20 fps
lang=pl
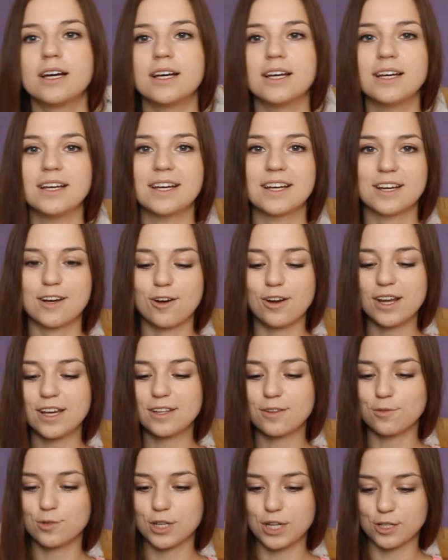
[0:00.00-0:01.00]
E,
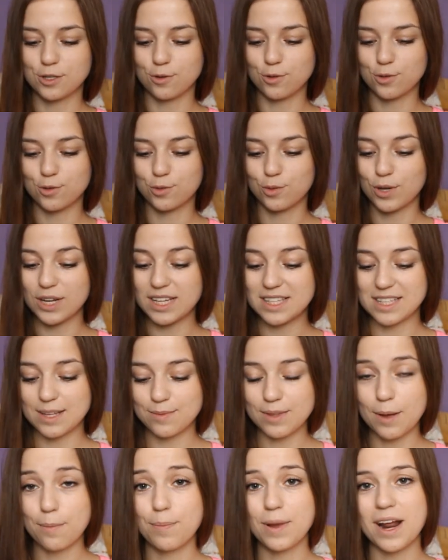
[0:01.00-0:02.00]
kolejną rzeczą, z której
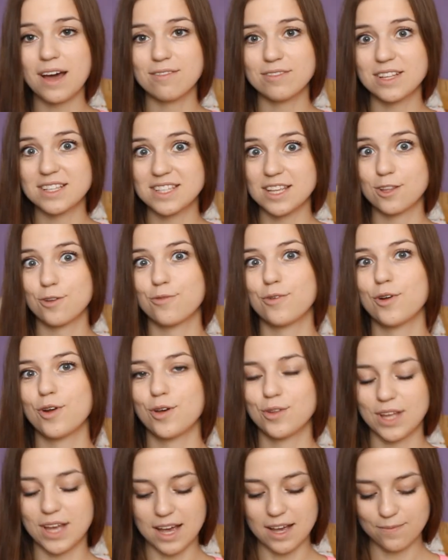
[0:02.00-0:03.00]
jestem naprawdę
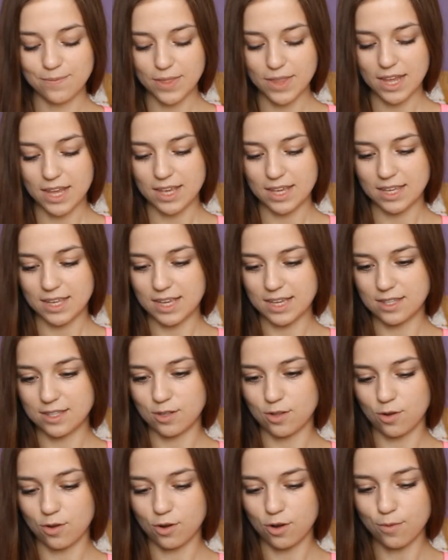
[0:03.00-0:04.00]
zadowolona, jest
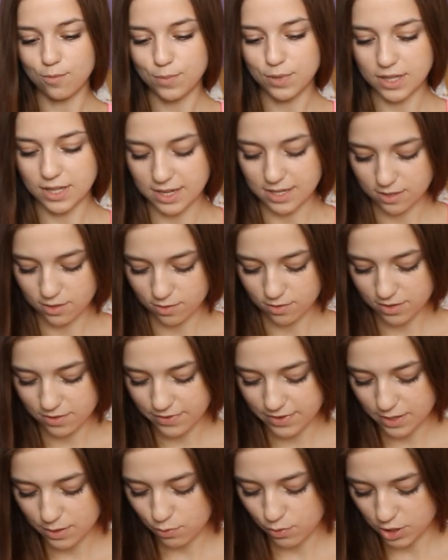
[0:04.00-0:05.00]
to kombinezon,
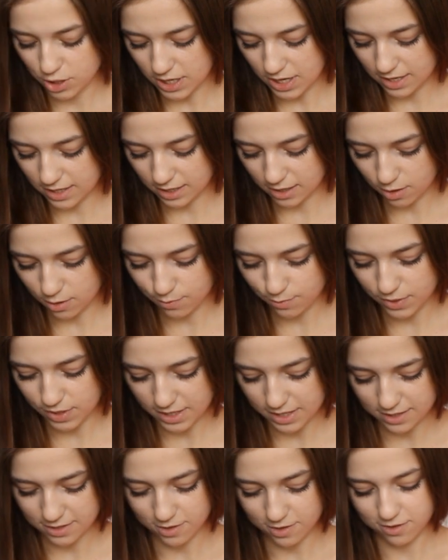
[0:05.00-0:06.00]
zwykły czarny
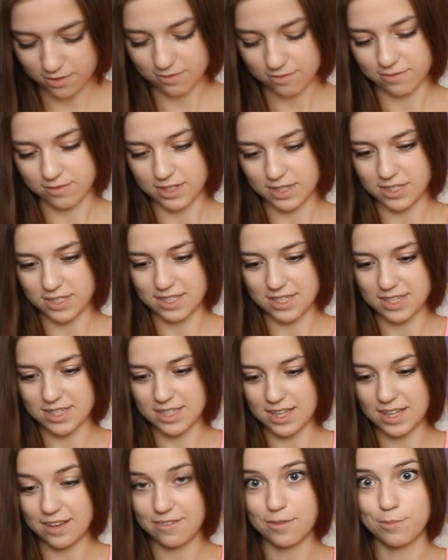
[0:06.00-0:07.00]
kombinezon. Tak się
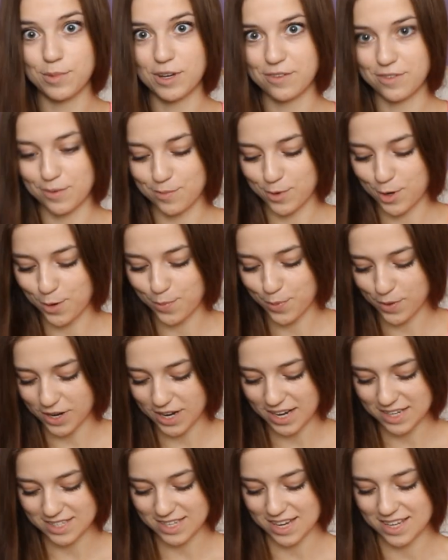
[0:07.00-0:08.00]
zastanawiam, jak Wam go
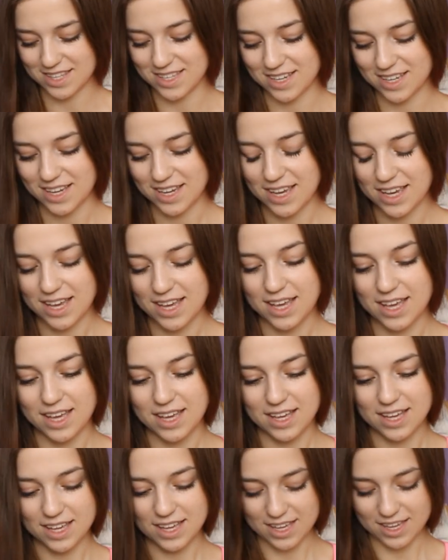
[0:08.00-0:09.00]
pokazać.
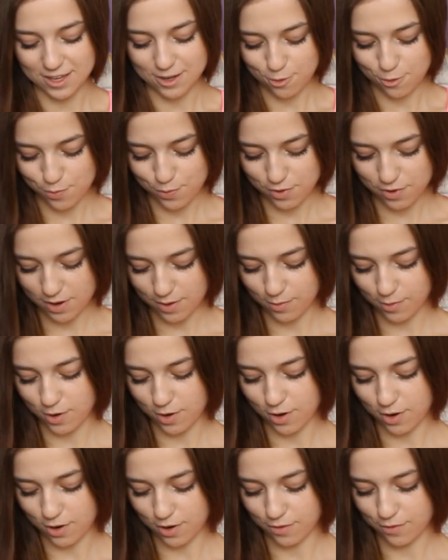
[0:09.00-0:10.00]
E, I kupiłam
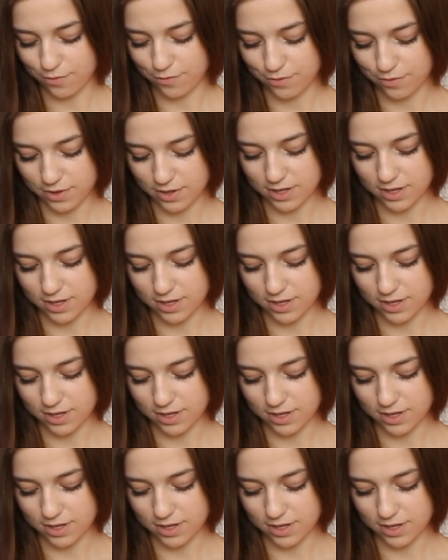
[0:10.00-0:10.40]
go w